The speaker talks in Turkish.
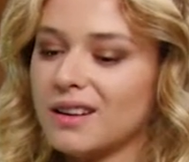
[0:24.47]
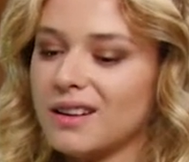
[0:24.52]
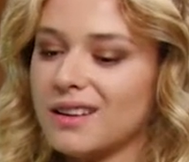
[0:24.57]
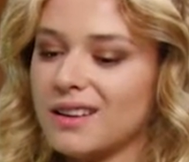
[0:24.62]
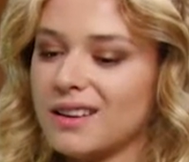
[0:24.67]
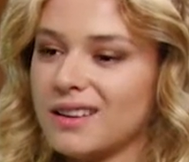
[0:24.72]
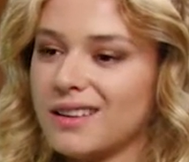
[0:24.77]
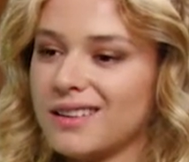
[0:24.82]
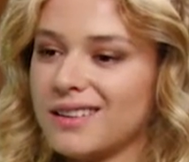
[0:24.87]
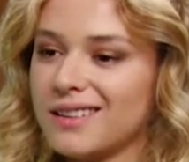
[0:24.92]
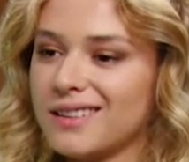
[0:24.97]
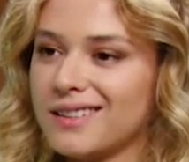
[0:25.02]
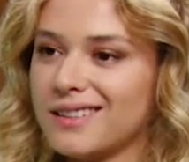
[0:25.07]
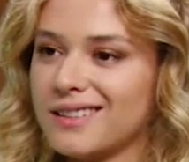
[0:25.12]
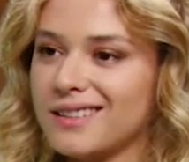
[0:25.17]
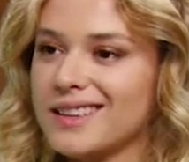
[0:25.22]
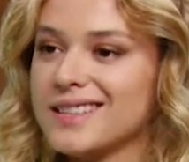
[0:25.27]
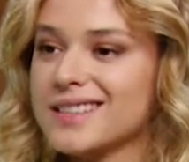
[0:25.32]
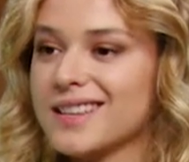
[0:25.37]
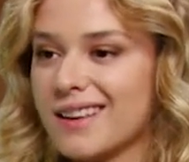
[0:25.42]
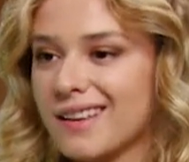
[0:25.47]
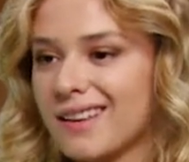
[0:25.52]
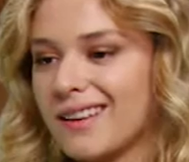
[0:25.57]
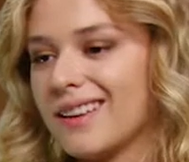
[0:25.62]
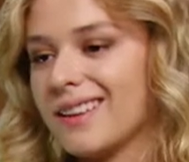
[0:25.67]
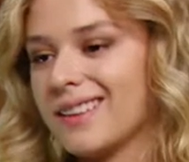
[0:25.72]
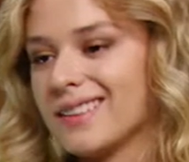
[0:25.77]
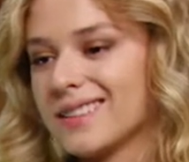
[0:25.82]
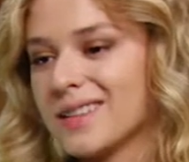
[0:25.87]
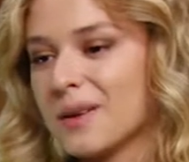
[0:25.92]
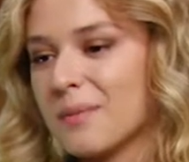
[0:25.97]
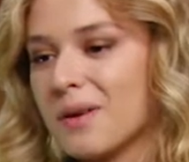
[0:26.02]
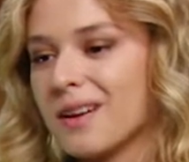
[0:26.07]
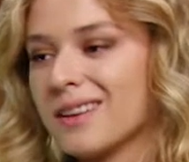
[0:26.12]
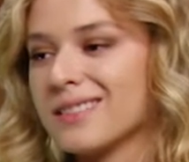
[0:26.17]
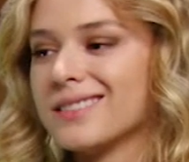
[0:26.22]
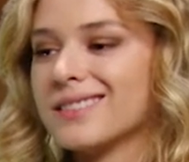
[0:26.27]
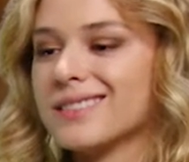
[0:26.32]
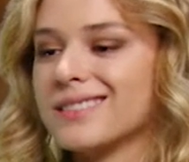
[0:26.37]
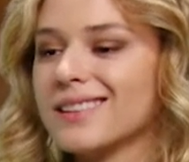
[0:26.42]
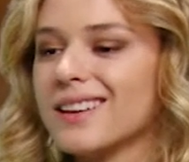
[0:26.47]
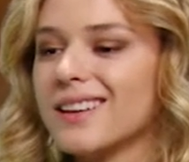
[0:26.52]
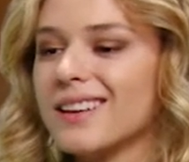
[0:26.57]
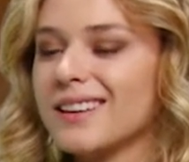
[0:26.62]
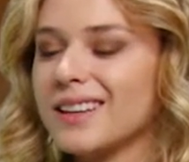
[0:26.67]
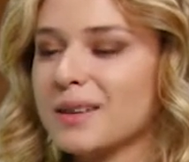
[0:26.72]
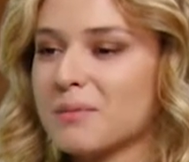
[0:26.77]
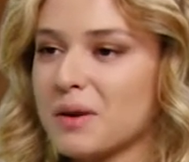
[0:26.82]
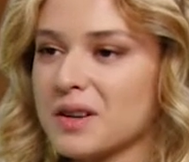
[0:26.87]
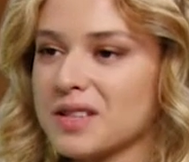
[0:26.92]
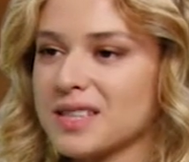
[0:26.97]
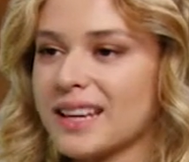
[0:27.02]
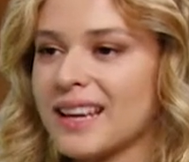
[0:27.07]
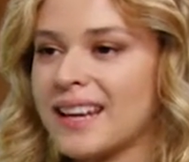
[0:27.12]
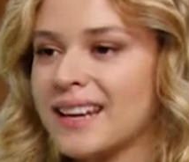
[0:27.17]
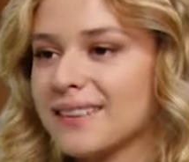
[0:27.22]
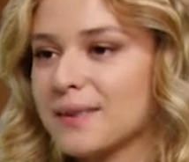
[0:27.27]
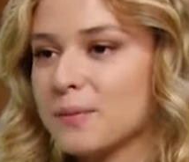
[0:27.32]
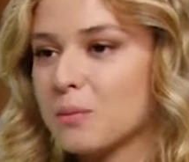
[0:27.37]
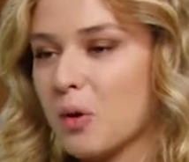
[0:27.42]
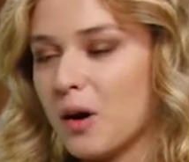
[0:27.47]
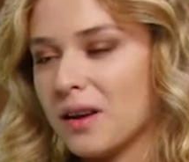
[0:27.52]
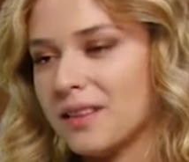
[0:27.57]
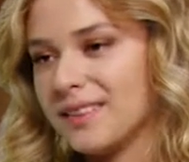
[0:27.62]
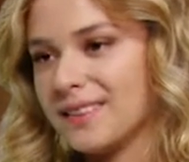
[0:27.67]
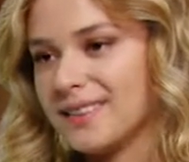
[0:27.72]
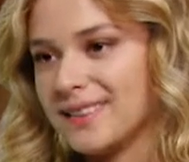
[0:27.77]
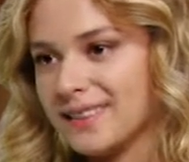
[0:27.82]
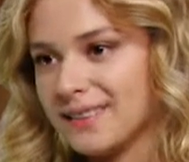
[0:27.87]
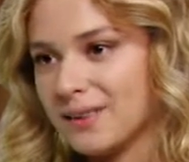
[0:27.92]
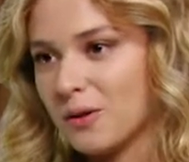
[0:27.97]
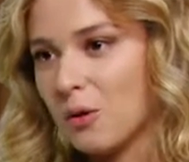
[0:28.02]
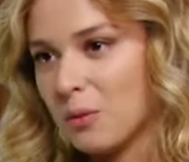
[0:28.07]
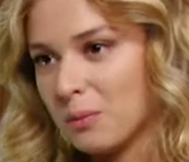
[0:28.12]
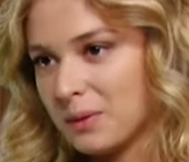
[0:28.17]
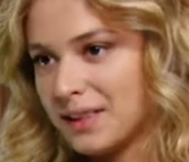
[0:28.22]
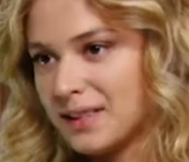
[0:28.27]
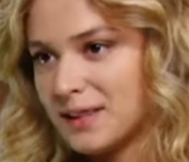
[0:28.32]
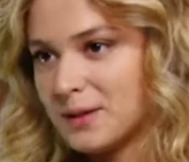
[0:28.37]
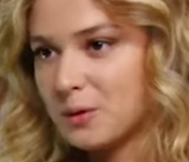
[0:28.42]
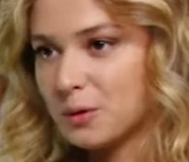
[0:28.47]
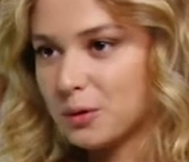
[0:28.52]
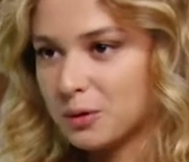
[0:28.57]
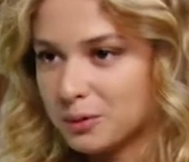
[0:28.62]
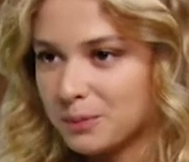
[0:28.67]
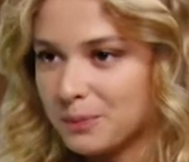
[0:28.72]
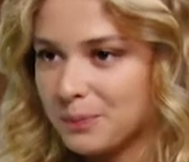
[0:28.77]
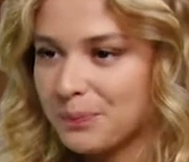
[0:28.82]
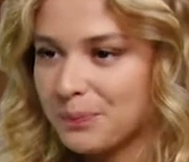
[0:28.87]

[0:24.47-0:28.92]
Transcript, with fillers: Ee, lise zamanında ilk başta genetik mühendisi olmak istiyordum.